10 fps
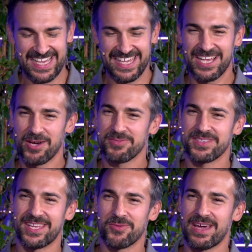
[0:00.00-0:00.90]
ich glaube es
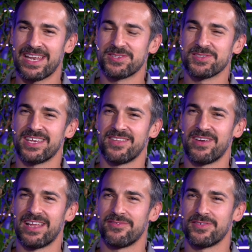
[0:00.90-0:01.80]
nicht, um ehrlich zu sein,
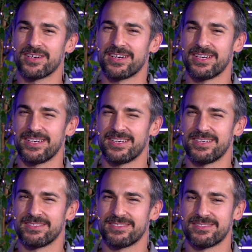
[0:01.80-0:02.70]
weil
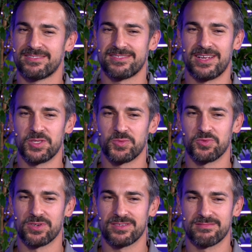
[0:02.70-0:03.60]
einfach
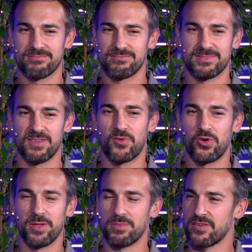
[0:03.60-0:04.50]
Salzburg, die
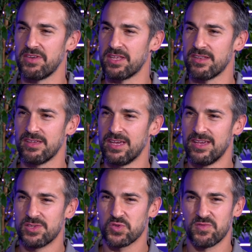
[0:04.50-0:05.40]
wollen immer gewinnen,
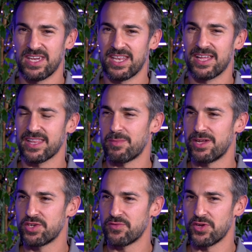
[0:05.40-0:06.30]
so wie jede andere
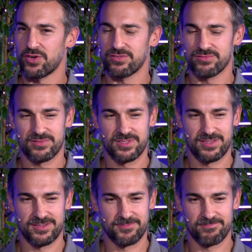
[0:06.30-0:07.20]
Mannschaft auch. Und
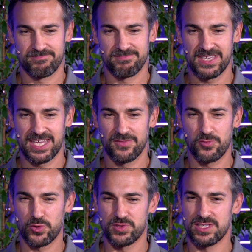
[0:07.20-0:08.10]
ähm, jeder
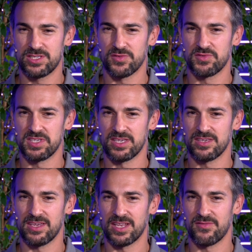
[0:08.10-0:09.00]
fokussiert sich auf sich,
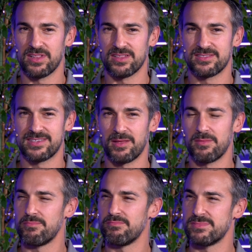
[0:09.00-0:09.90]
jeder will
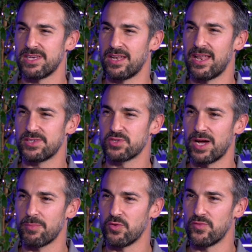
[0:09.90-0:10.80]
sein, seine Leistung
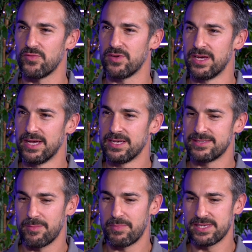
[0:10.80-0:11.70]
abrufen,
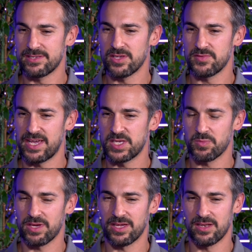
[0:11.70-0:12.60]
sein Bestes aufs Eis
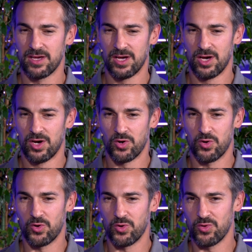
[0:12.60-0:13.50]
bringen.
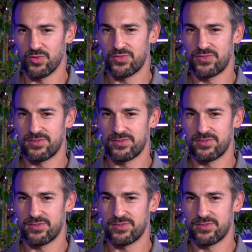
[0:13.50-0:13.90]
Und